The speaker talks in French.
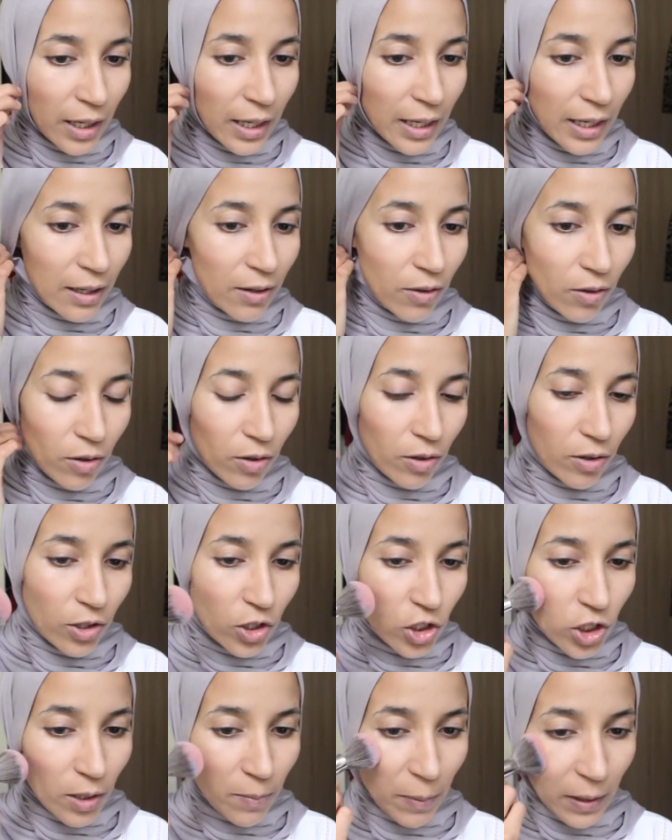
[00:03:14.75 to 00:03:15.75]
Et euh,
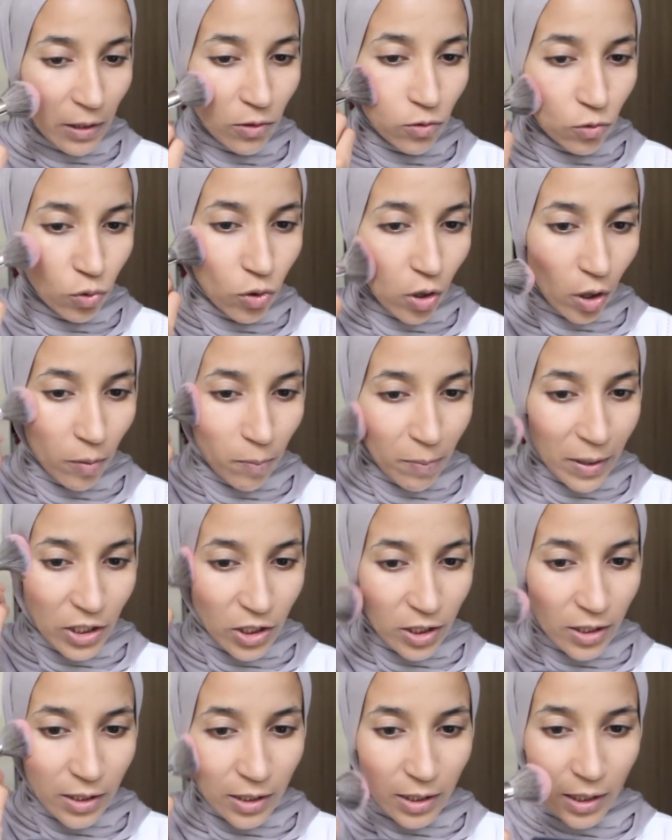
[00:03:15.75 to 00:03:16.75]
j'ai pris une couleur
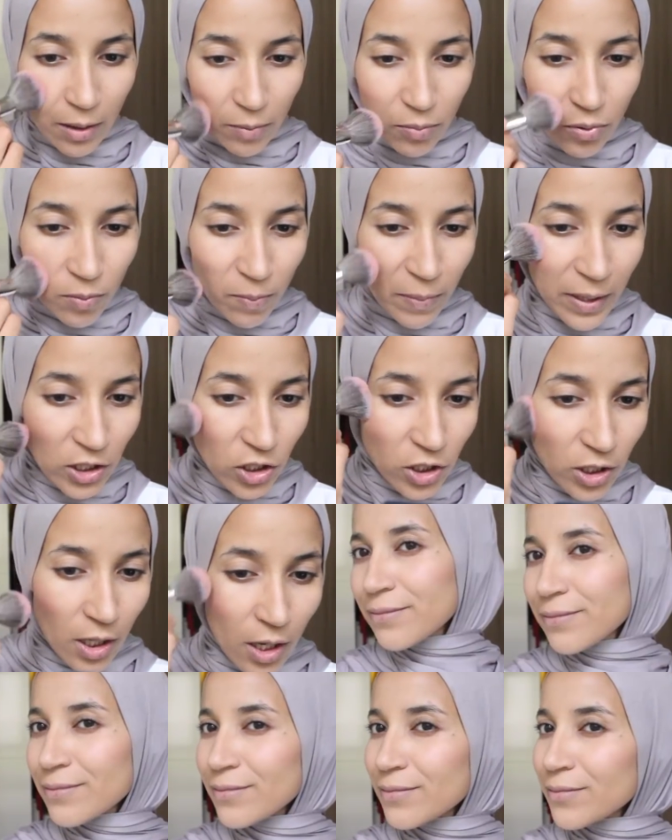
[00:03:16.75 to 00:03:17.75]
pêche ici, un peu pêche.
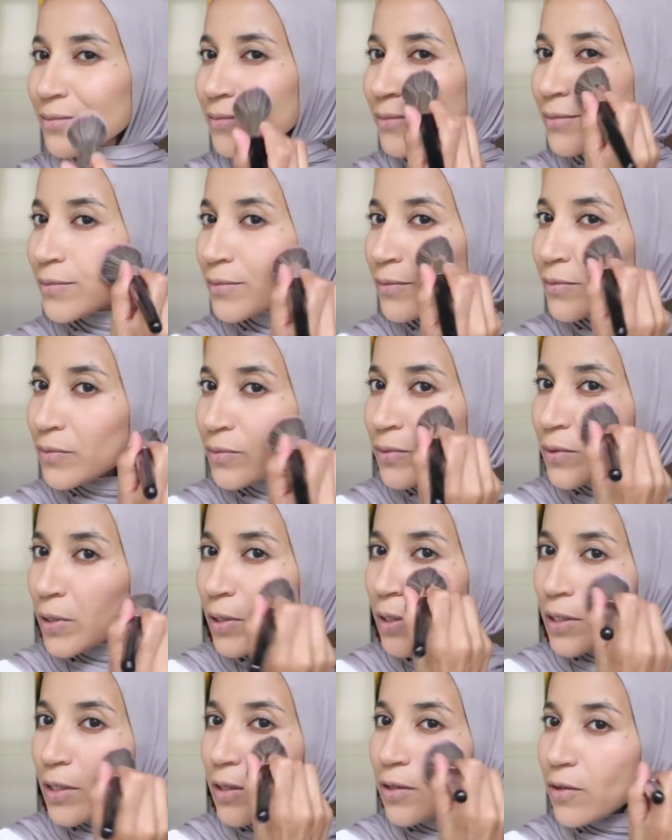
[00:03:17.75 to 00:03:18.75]

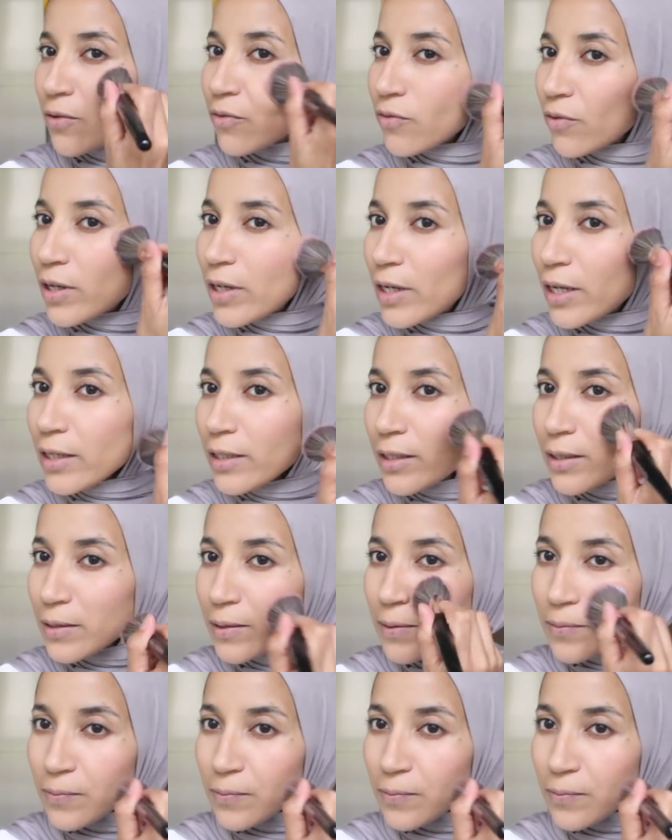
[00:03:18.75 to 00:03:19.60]
Voilà.